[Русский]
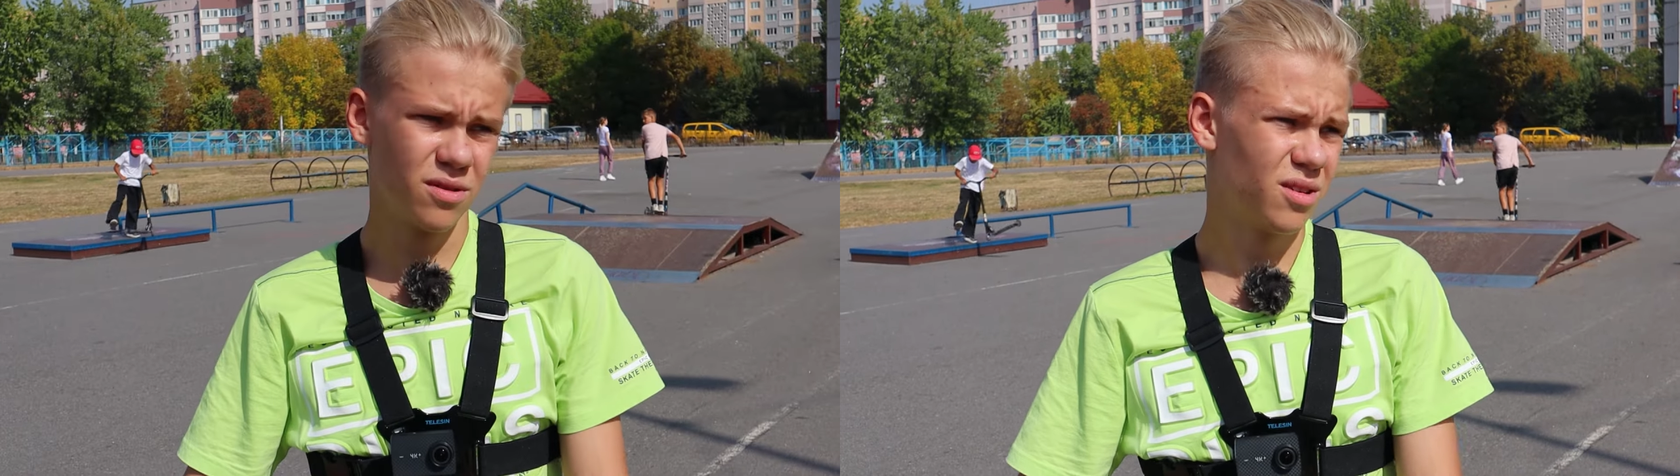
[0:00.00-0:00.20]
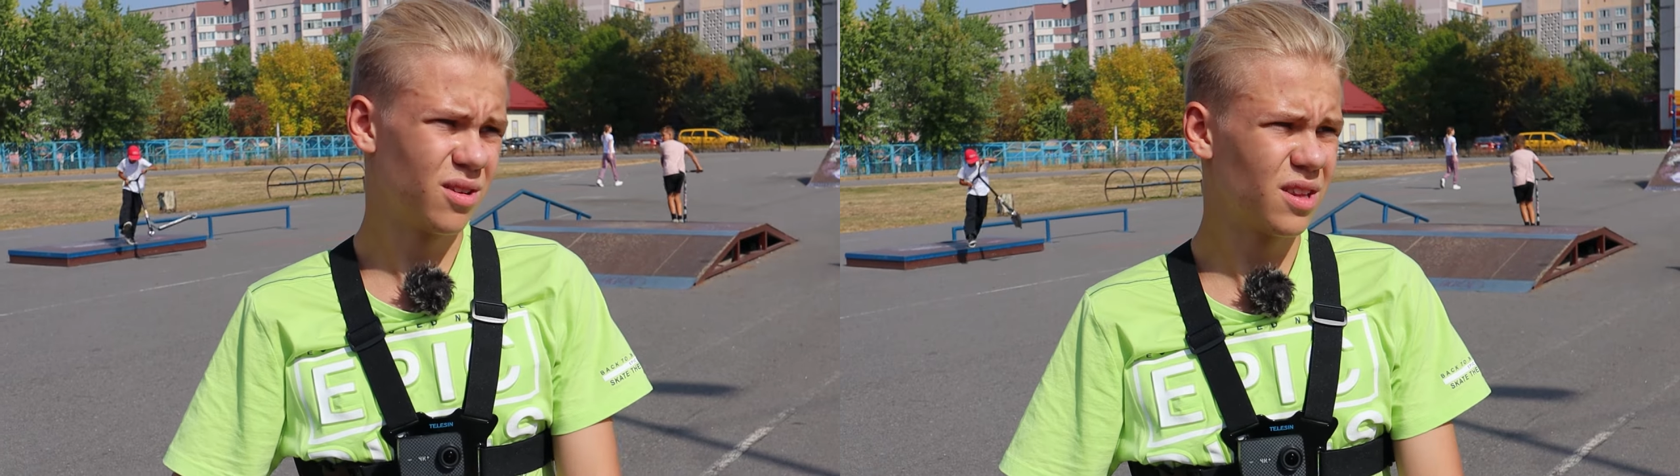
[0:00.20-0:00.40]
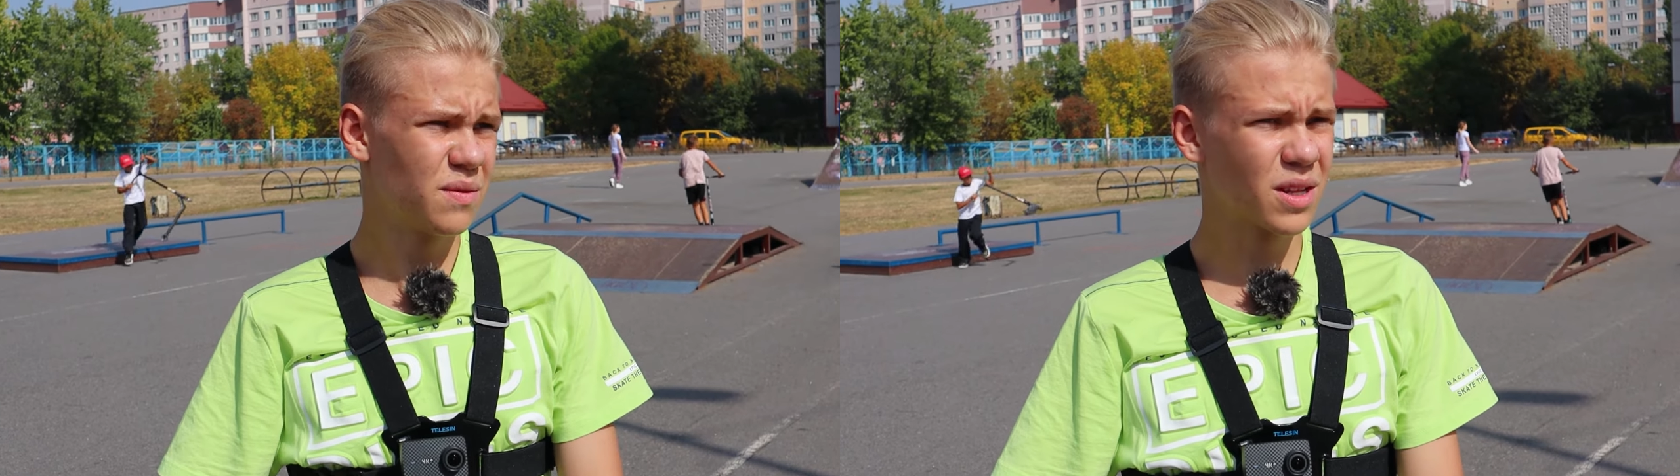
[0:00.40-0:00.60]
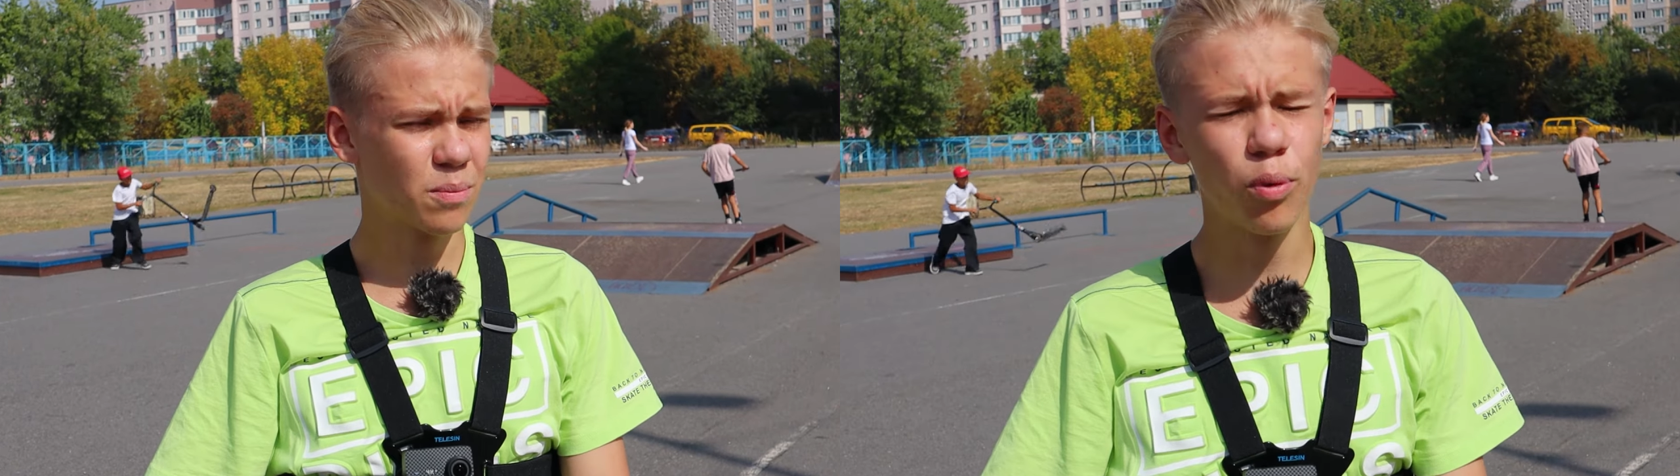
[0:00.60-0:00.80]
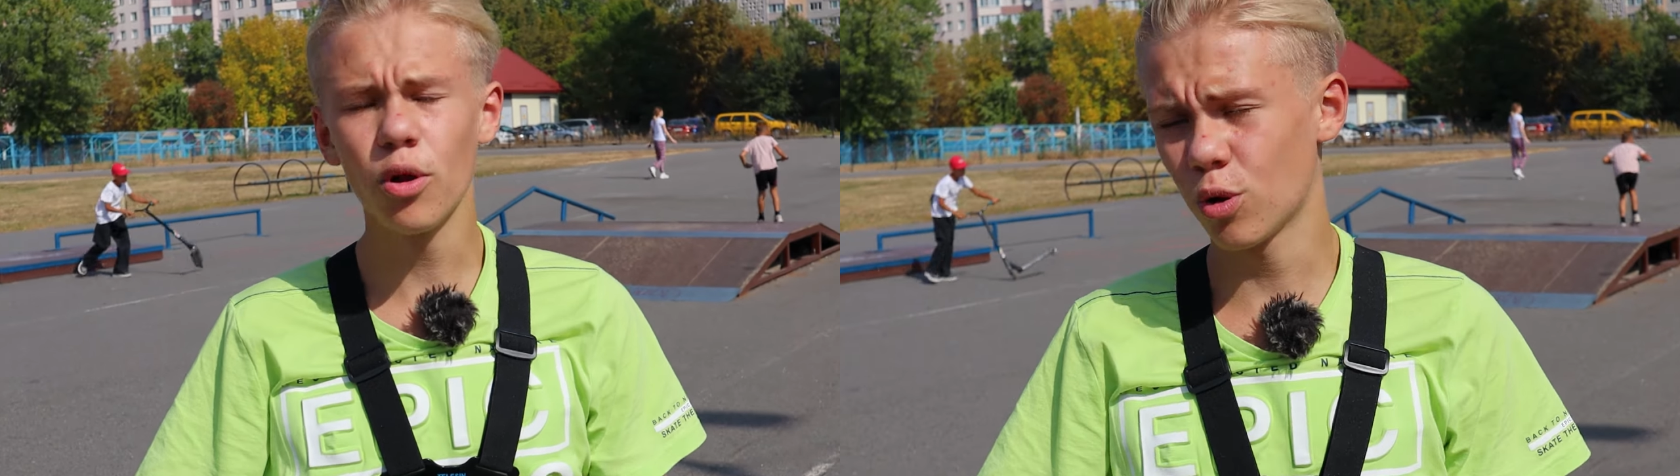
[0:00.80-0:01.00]
э, наверное,
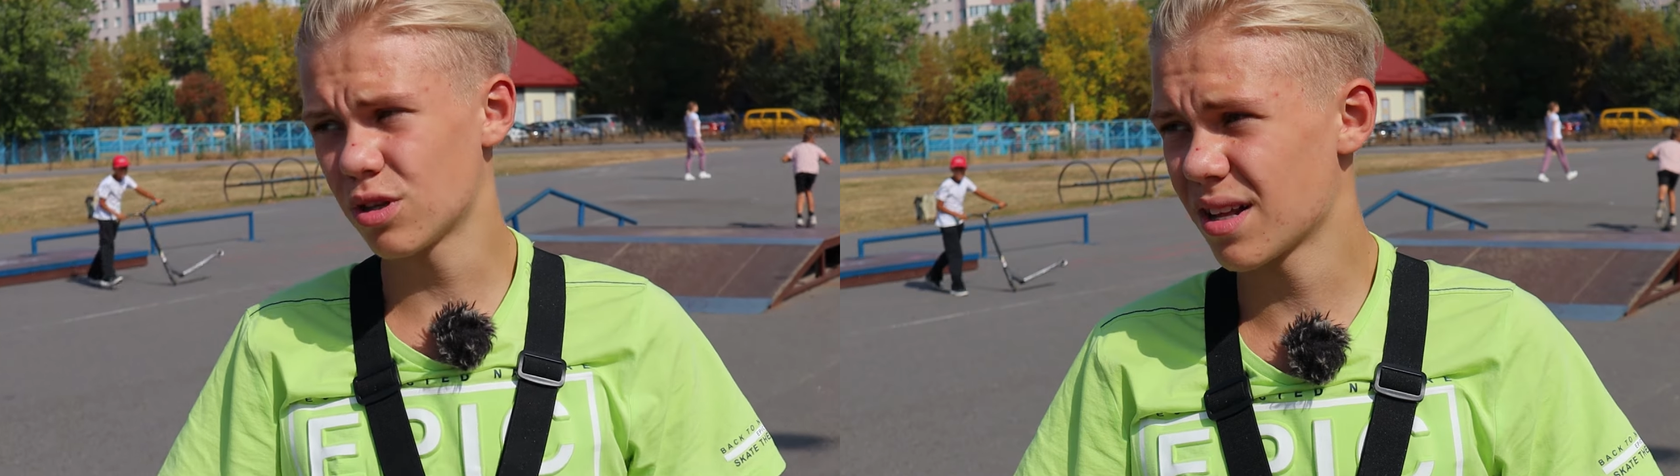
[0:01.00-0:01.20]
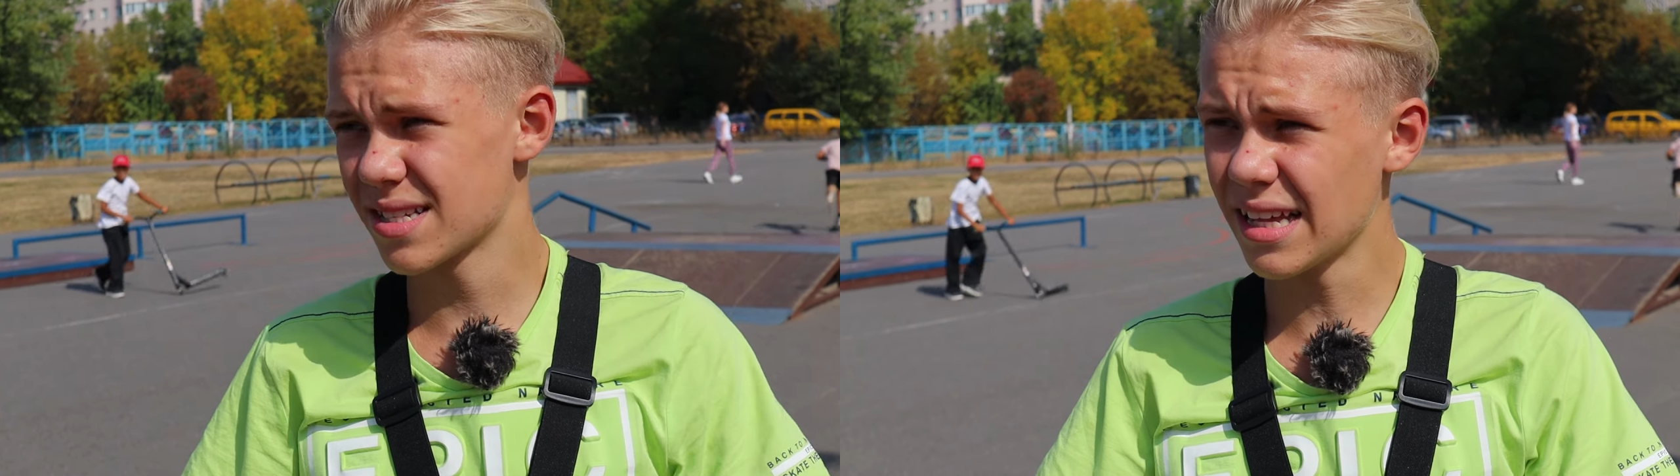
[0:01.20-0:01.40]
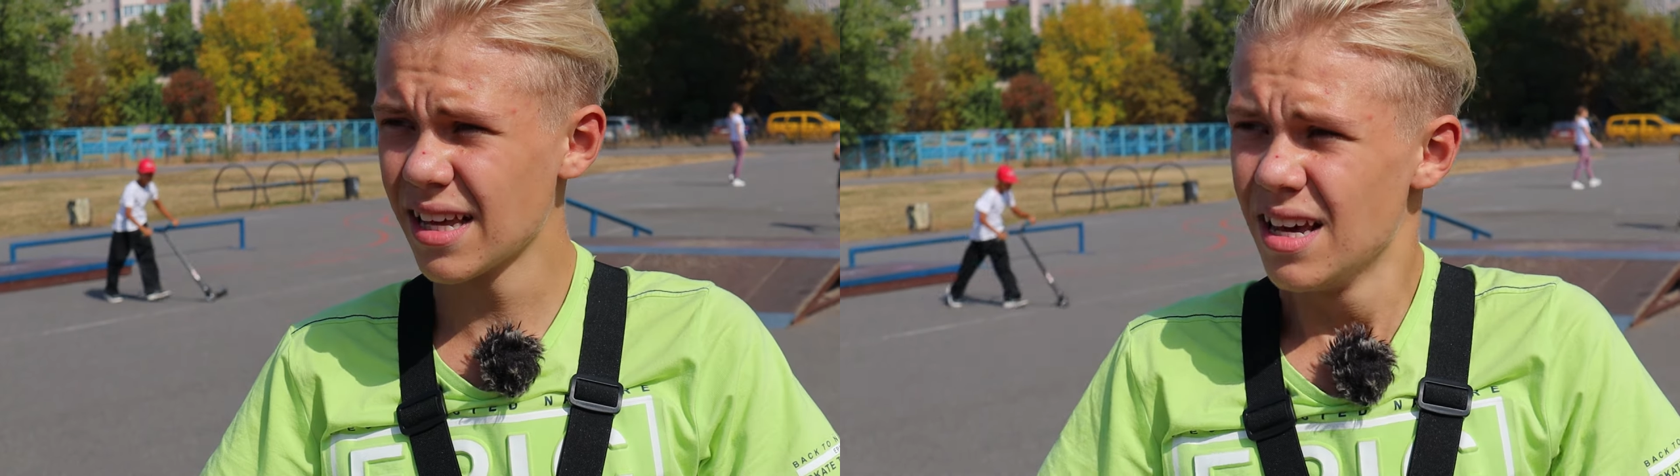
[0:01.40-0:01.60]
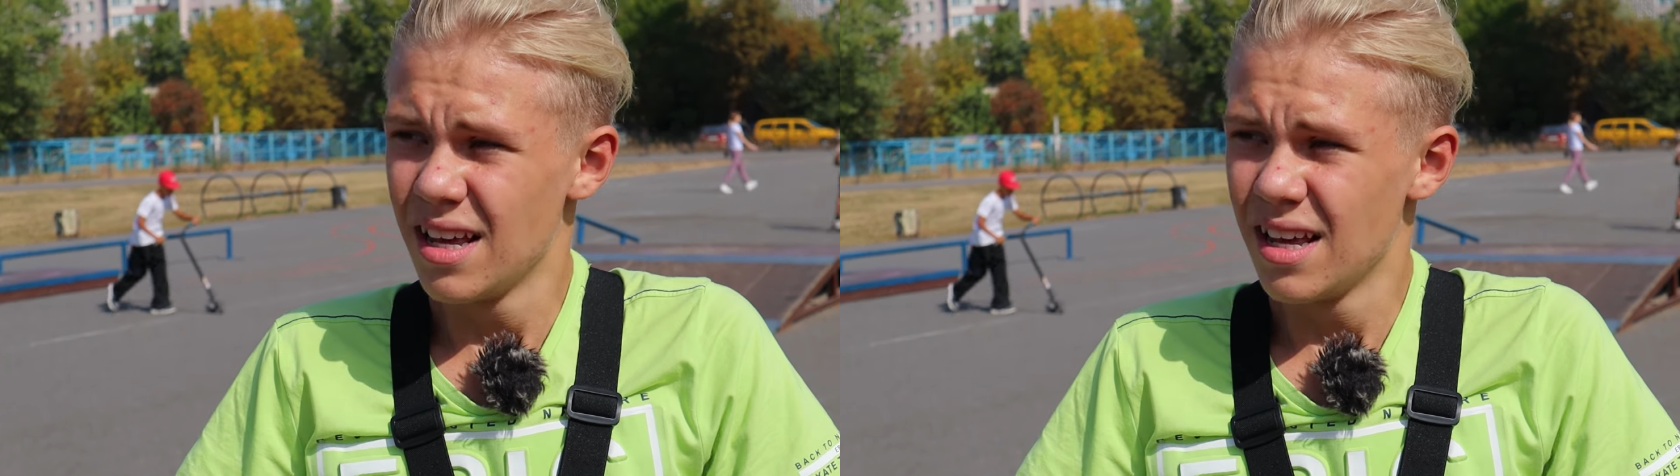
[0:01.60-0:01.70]
полгода назад